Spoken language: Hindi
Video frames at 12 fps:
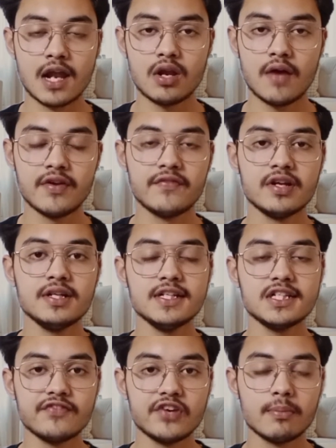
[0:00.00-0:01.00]
हेलो एवरीवन
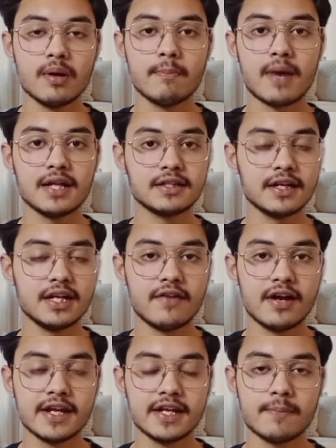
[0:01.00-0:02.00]
इस वीडियो में हम बात
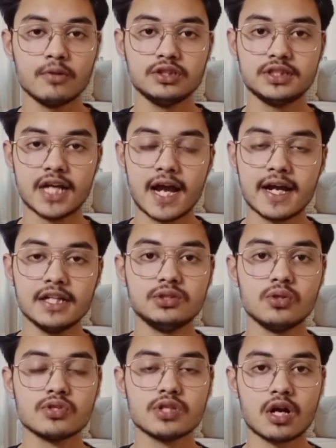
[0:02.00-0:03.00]
करने वाले हैं कि आपको जैक
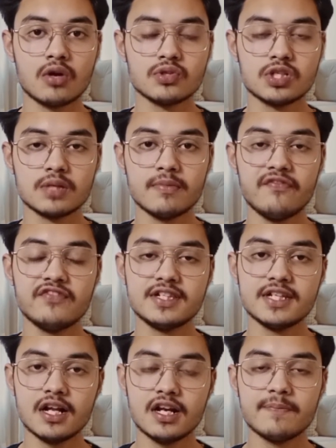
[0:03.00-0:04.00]
एंड जोसा काउंसलिंग में
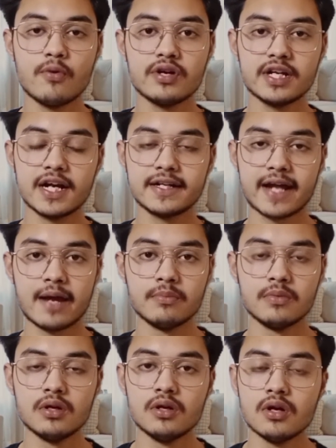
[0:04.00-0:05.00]
फिजिकल रिपोर्टिंग के
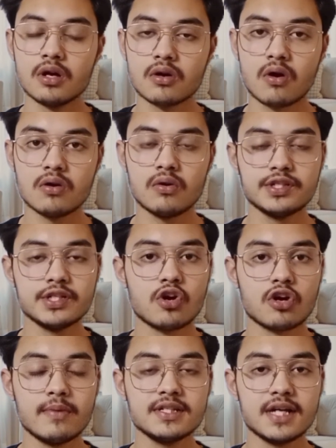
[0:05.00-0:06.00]
टाइम कौन कौन से
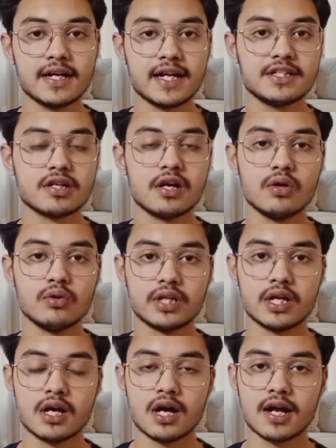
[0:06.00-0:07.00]
डॉक्यूमेंट्स अटैच करने
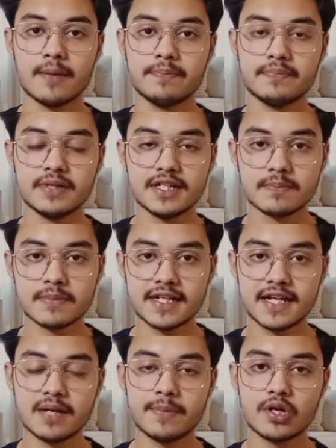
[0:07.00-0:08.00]
होते हैं अगर आप
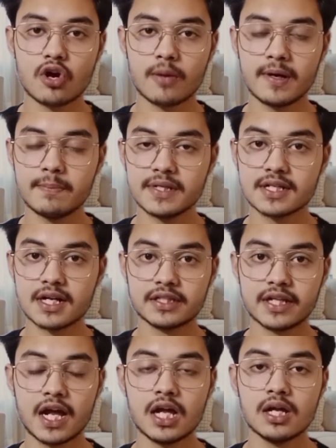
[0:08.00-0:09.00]
इसमें से एक भी डॉक्यूमेंट मिस
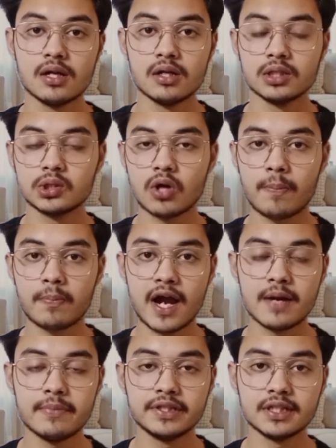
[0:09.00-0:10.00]
करते हैं तो
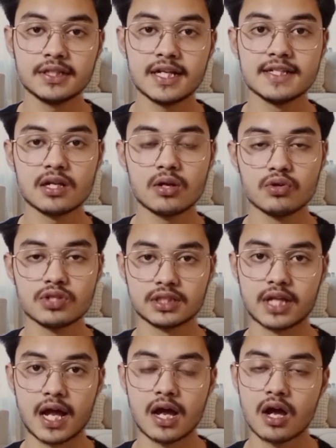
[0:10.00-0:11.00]
आपका एडमिशन कैंसिल हो
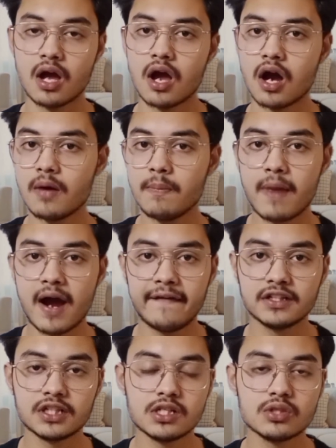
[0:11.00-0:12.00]
सकता है और
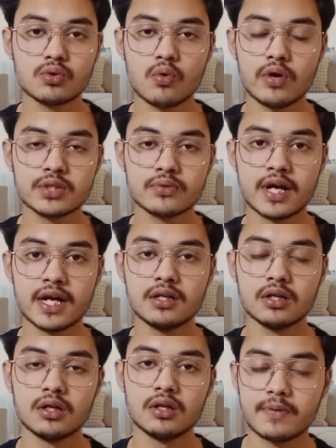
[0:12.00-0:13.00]
बाय द चांस कोई
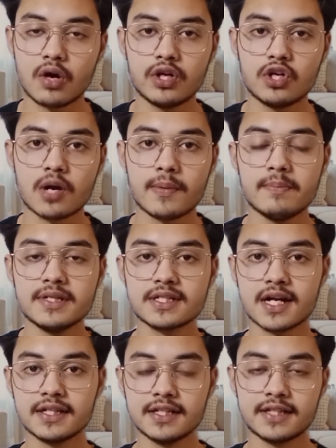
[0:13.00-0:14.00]
स्टूडेंट अपना कोई डॉक्यूमेंट
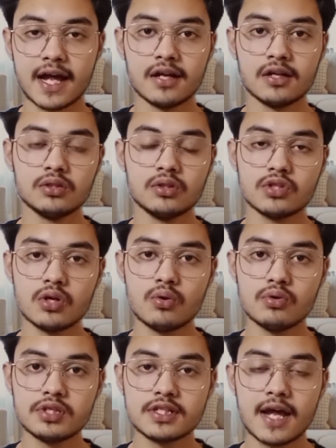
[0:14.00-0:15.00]
मिस कर देता है तो उसे
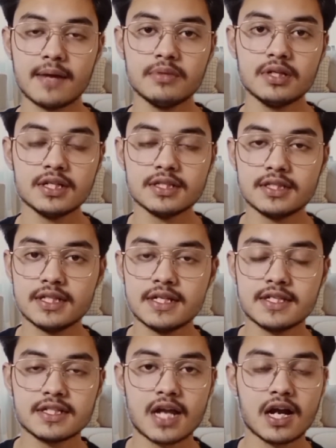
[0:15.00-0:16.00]
उस टाइम
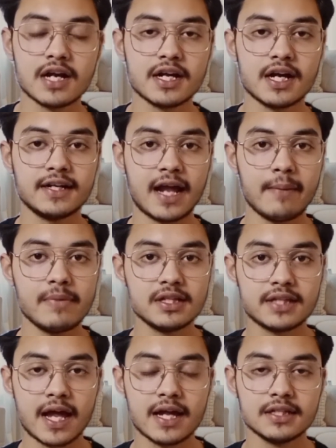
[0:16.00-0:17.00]
तीन से चार घंटे का टाइम
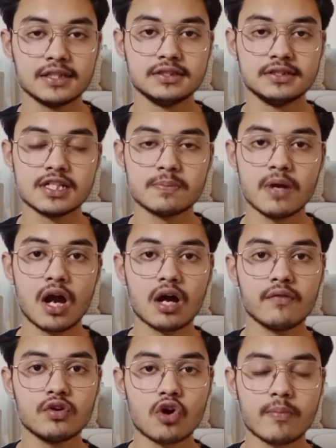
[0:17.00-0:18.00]
मिलता है जिसमें
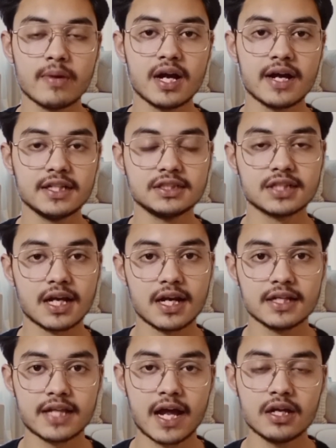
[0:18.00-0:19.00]
अगर वो डॉक्यूमेंट अरेंज
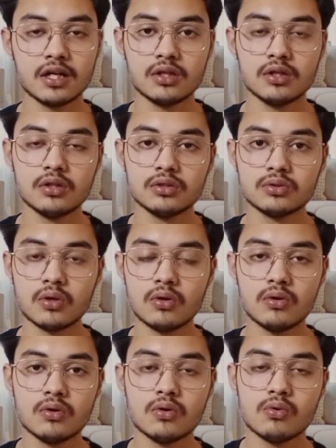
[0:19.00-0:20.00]
कर लेता है
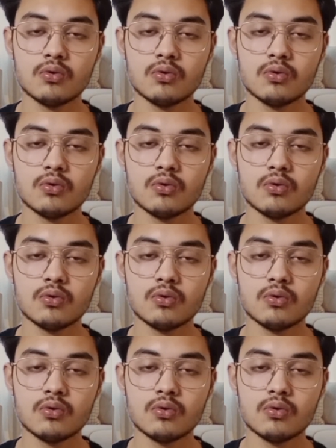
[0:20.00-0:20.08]
तो